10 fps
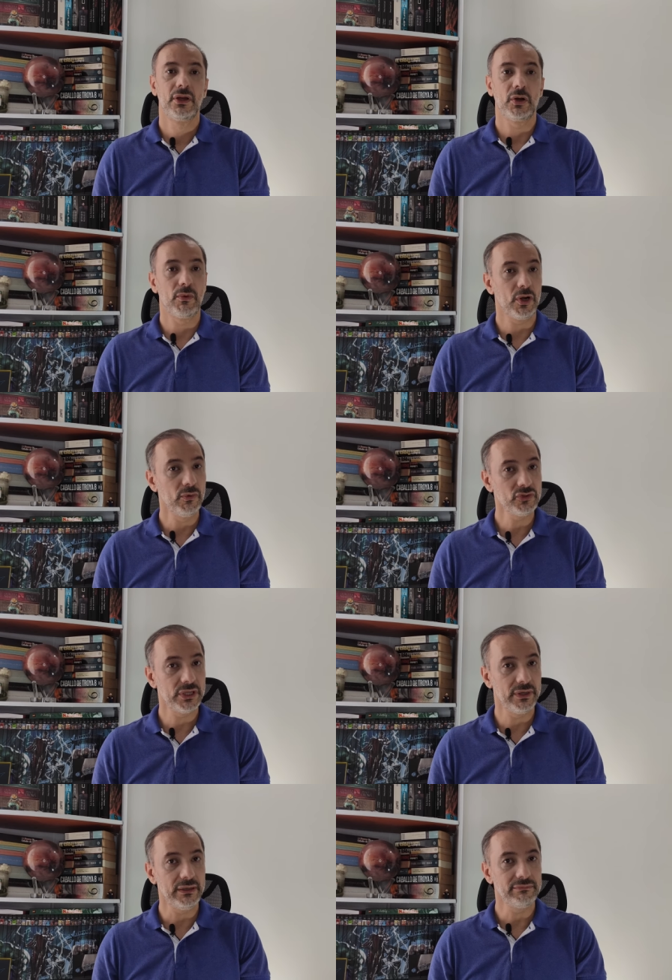Como
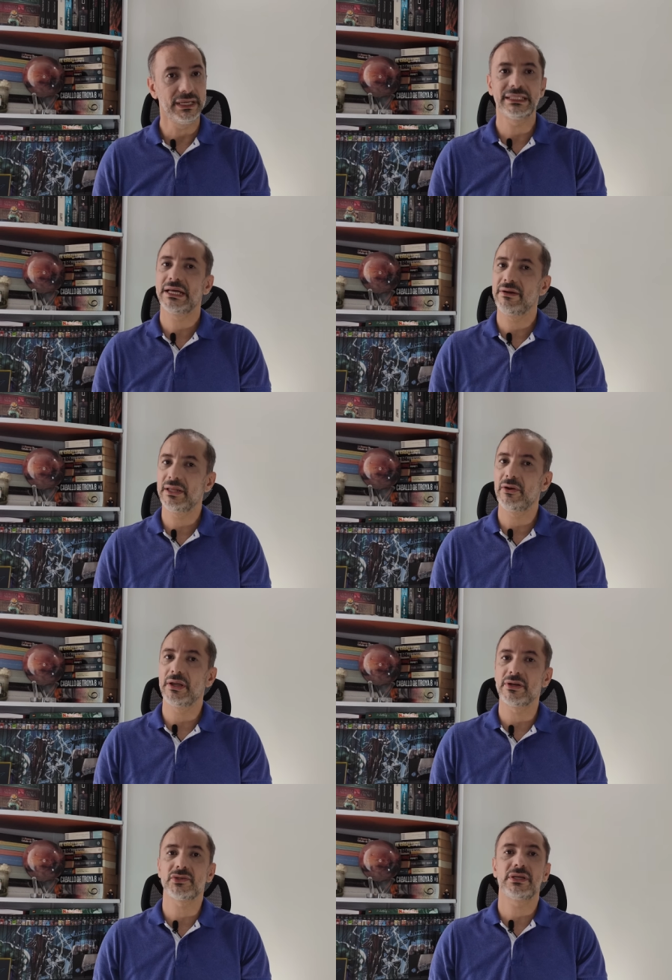combustible, las naves del
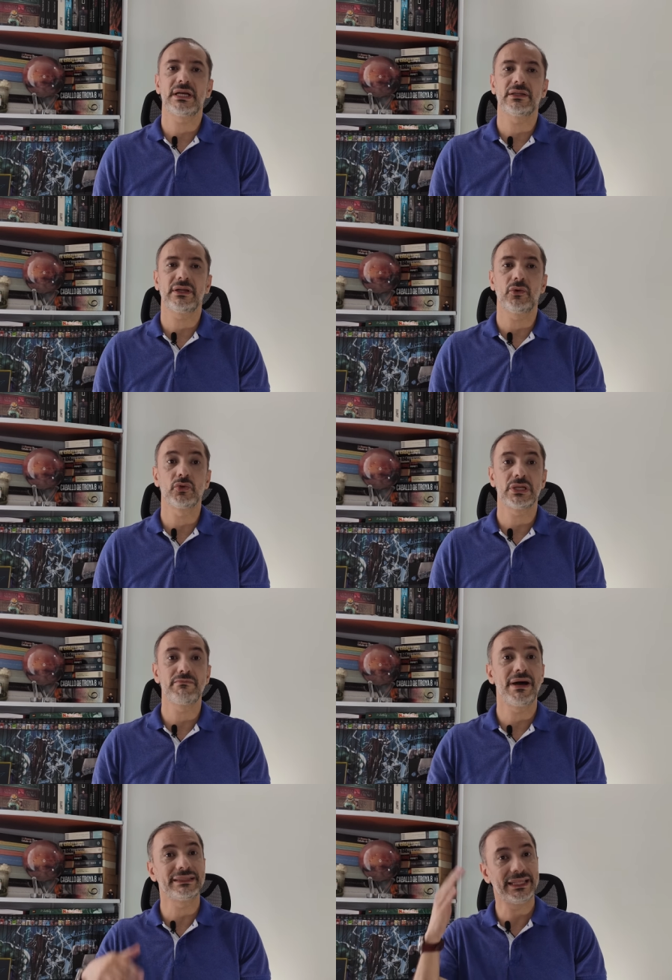universo de Star Trek usan
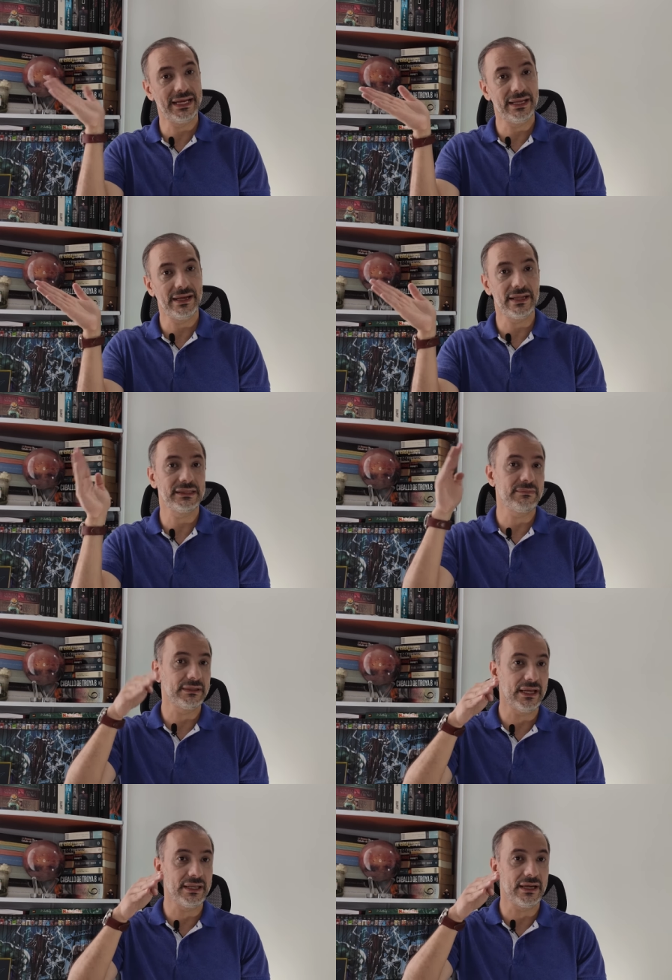materia y
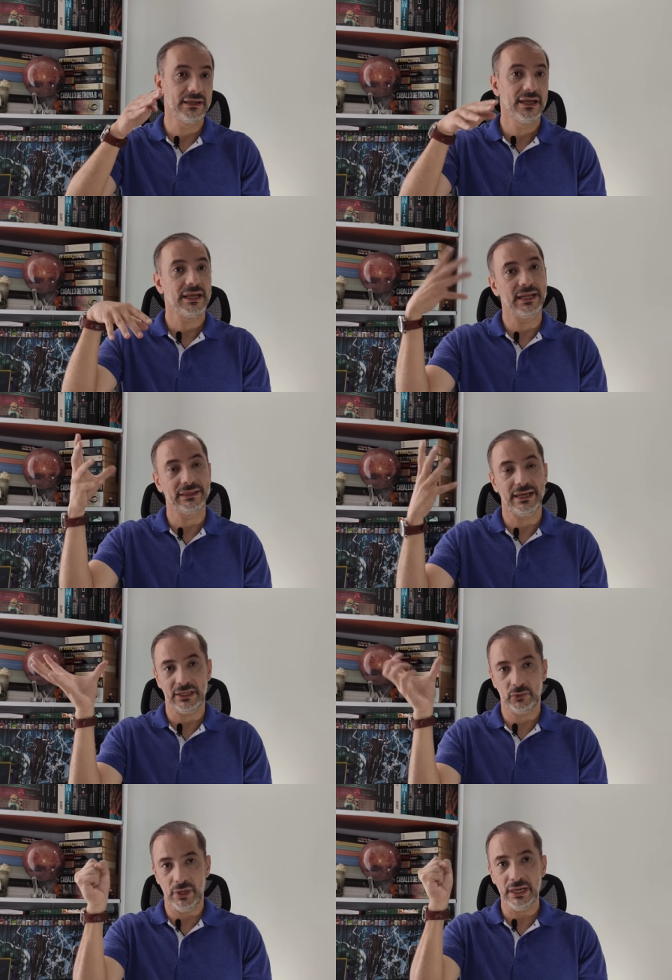antimateria, que al
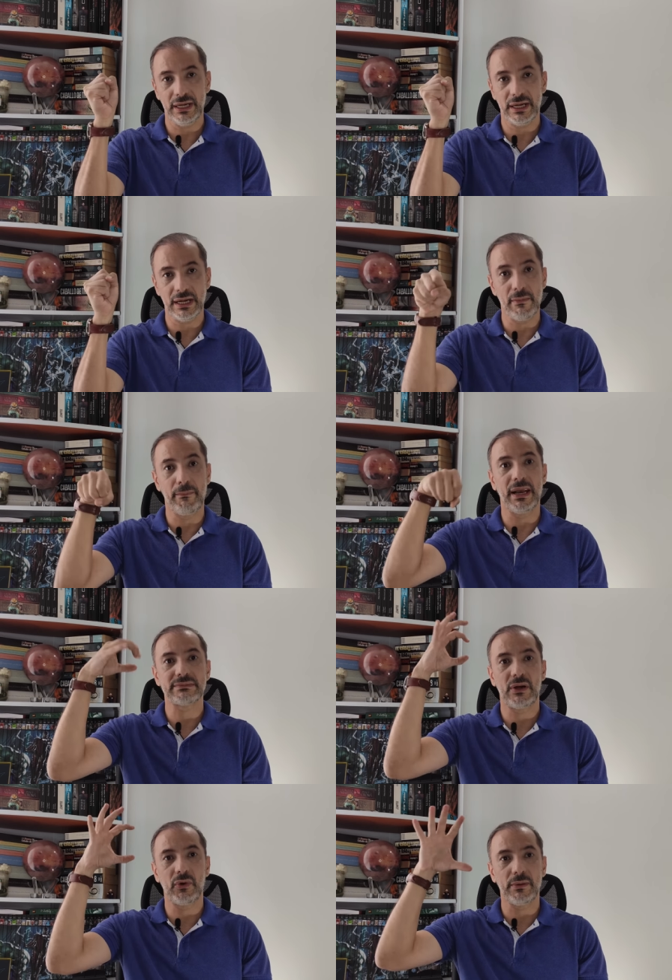interactuar generan el
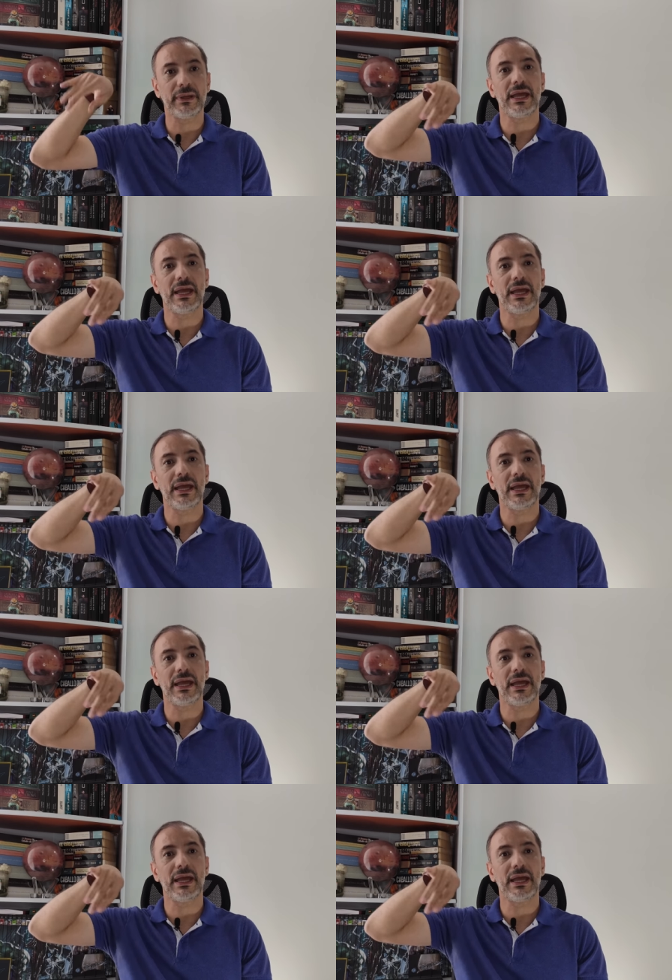plasma warp